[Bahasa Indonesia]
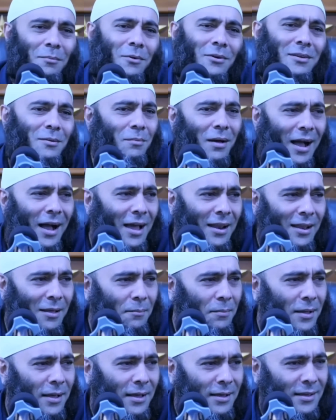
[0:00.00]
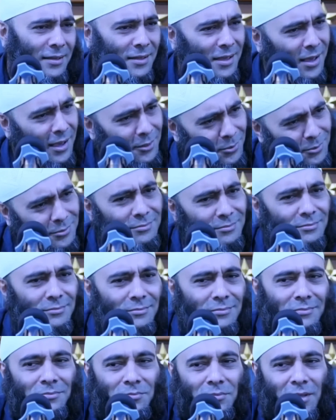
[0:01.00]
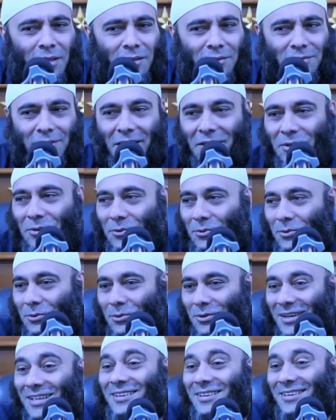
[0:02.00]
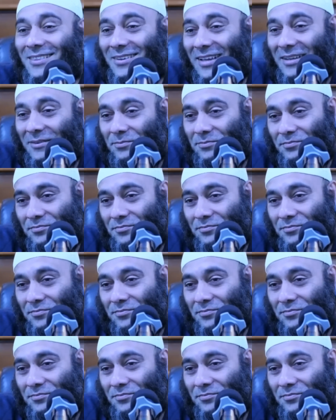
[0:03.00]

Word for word: mau dimakan apa ya itu sayur gitu gitu kan